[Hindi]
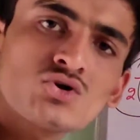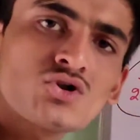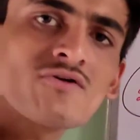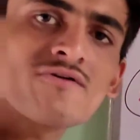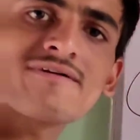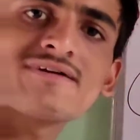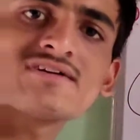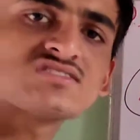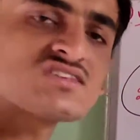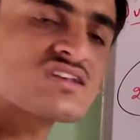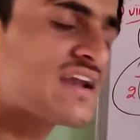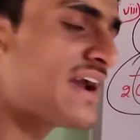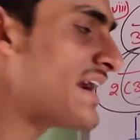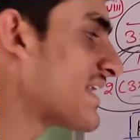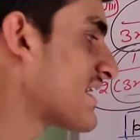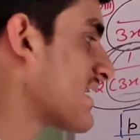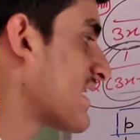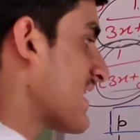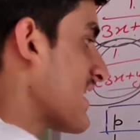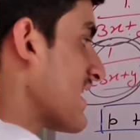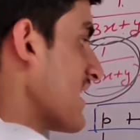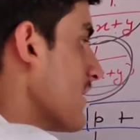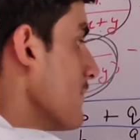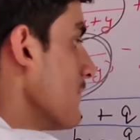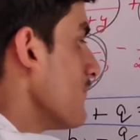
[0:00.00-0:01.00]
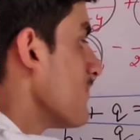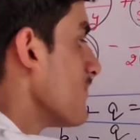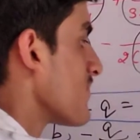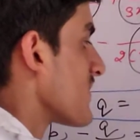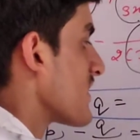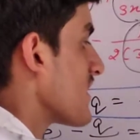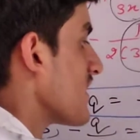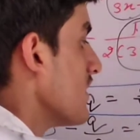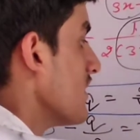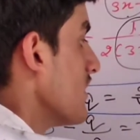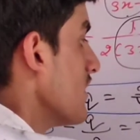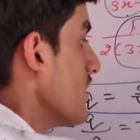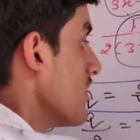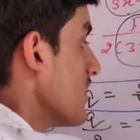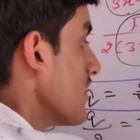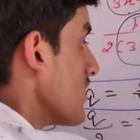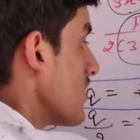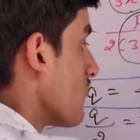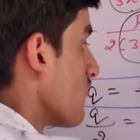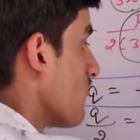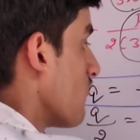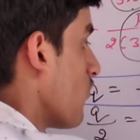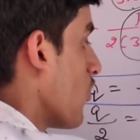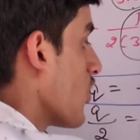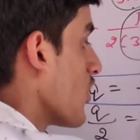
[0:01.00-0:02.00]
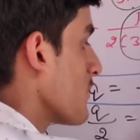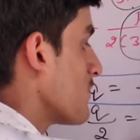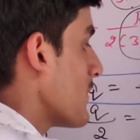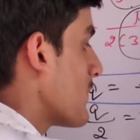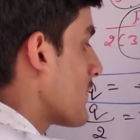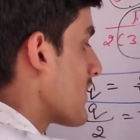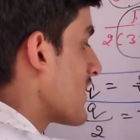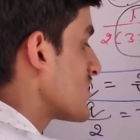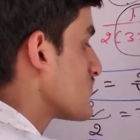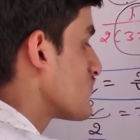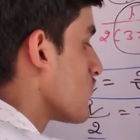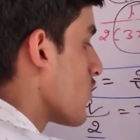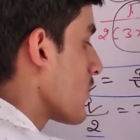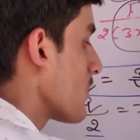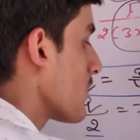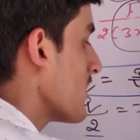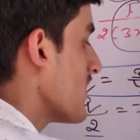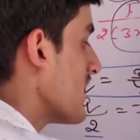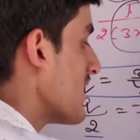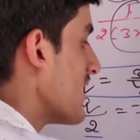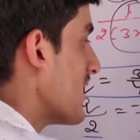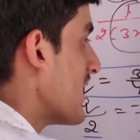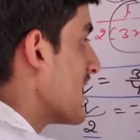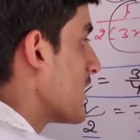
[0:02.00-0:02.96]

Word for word: दोनों इक्वेशन ऐड करेंगे हम फोर पी प्लस फोर पी